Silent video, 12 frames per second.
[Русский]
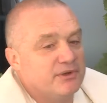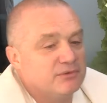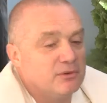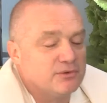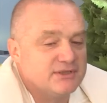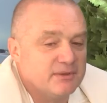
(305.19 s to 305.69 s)
Я
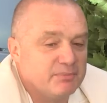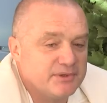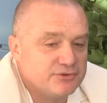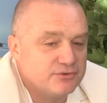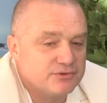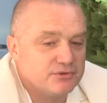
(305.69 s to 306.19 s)
вдруг себя
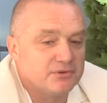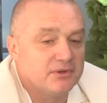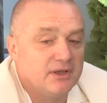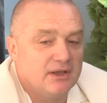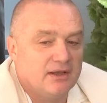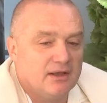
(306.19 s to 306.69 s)
почувствовал,
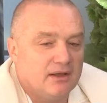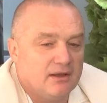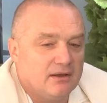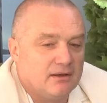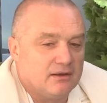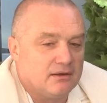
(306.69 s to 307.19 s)

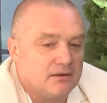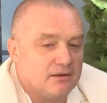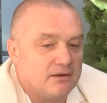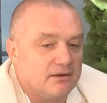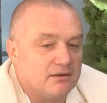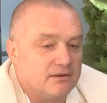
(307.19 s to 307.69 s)

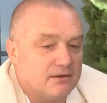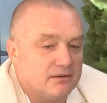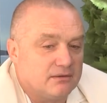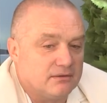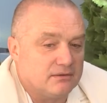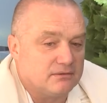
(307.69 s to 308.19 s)
а,
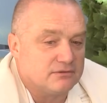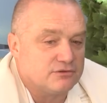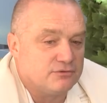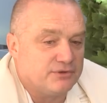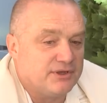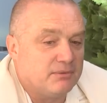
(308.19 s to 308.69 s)

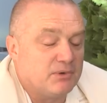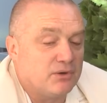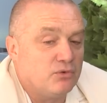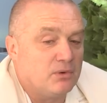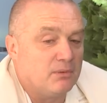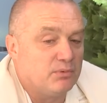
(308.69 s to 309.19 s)
что я
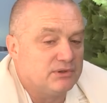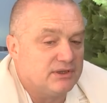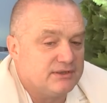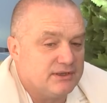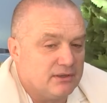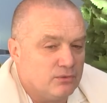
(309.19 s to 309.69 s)
могу
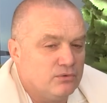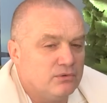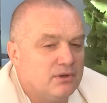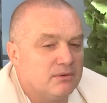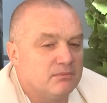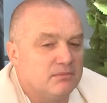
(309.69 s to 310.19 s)
работать
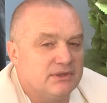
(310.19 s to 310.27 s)
хирургом.